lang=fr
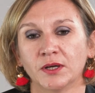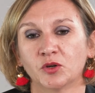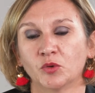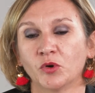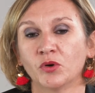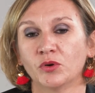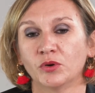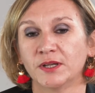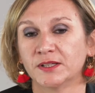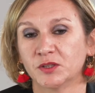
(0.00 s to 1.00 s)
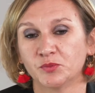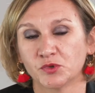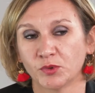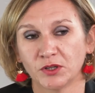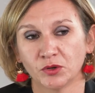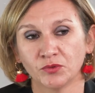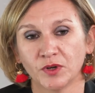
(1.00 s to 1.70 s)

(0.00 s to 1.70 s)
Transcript: et comment euh, l'équipe soignante